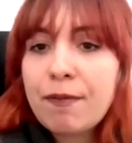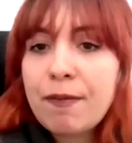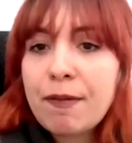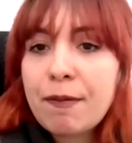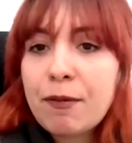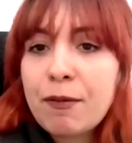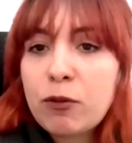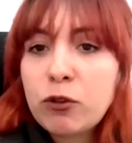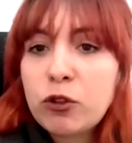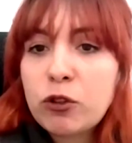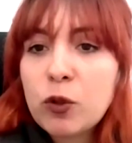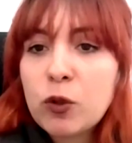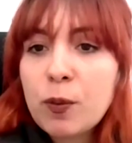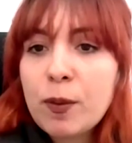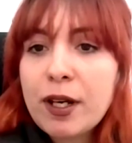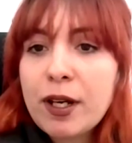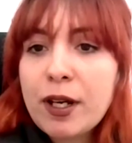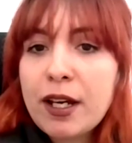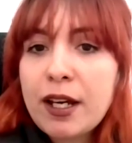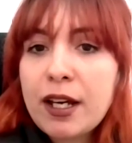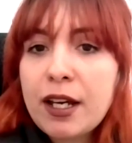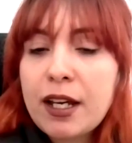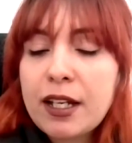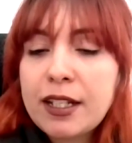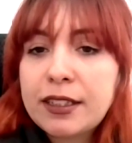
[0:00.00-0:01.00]
mucho
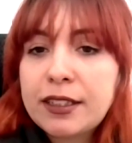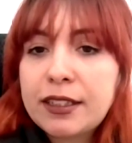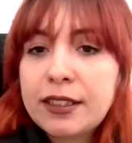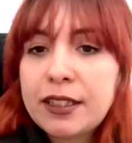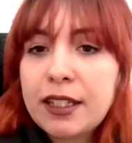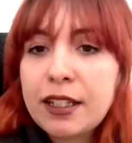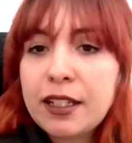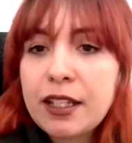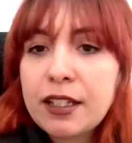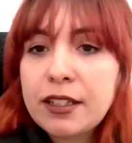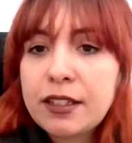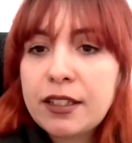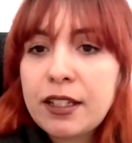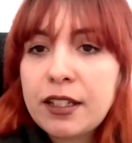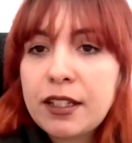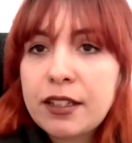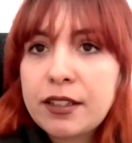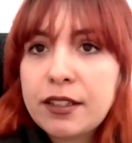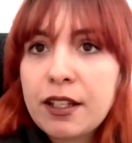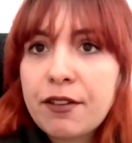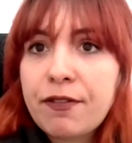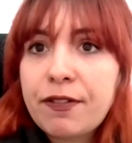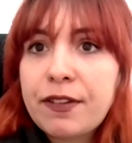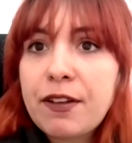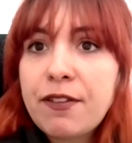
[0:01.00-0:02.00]
más eh,
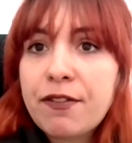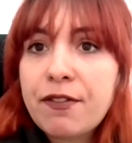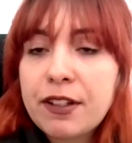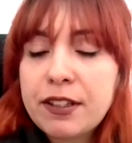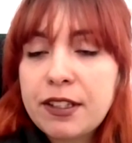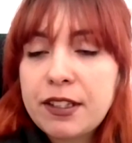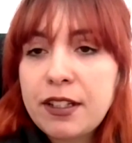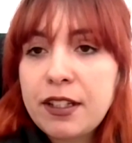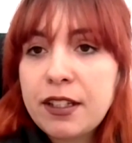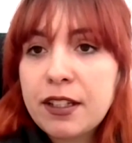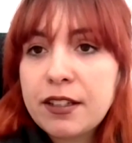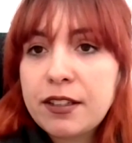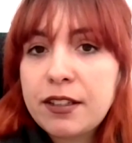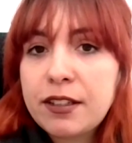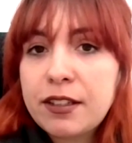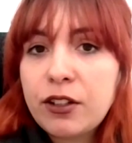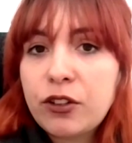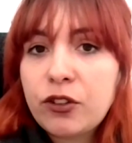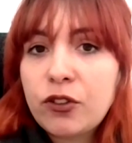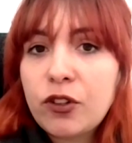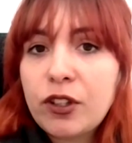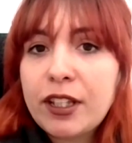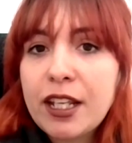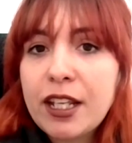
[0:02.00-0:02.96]
satisfacida, ¿cierto?,